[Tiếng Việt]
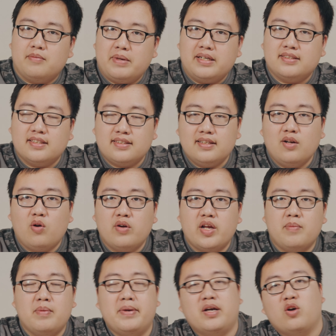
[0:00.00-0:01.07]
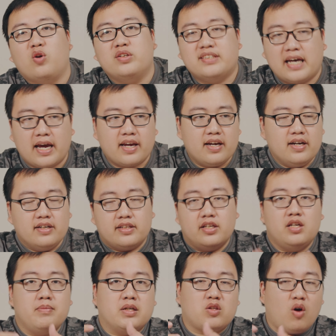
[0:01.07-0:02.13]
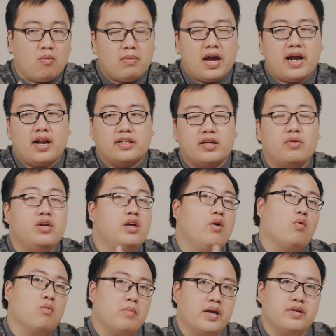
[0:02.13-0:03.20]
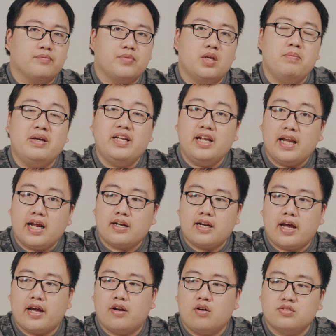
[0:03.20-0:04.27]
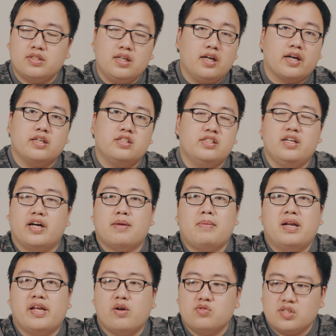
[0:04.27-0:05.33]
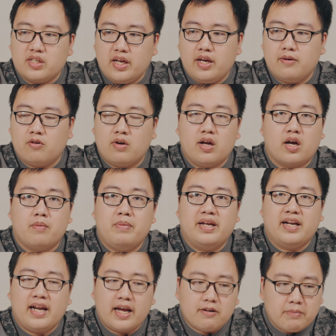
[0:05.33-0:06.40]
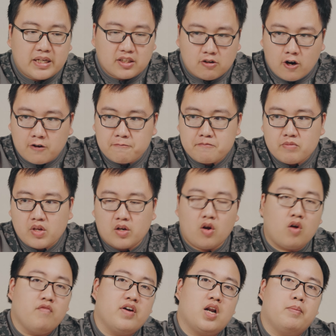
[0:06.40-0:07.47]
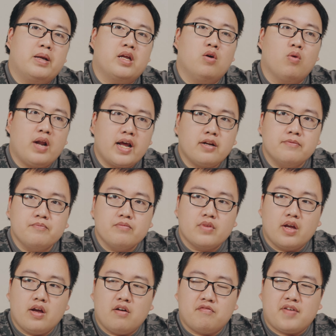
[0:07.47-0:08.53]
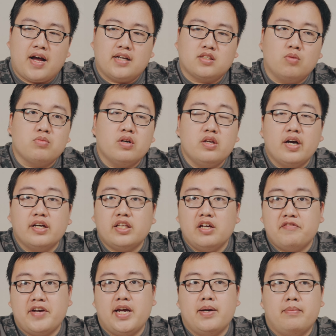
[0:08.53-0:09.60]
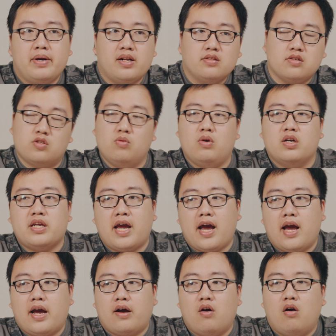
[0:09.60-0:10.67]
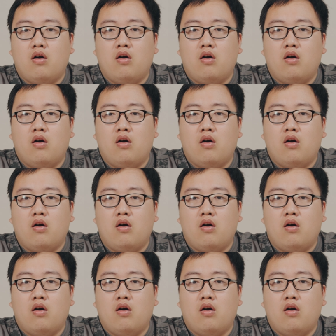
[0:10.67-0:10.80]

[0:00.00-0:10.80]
Mình rất xin lỗi nếu mà mình có nói sai. Thế nhưng mà tóm lại là theo ý hiểu của mình thì mini LED này nó chính là cái màn hình LCD, nó là cái màn hình LED bình thường, nó không phải là màn hình OLED. Và giống như những cái tivi mà mình đã sử dụng ở nhà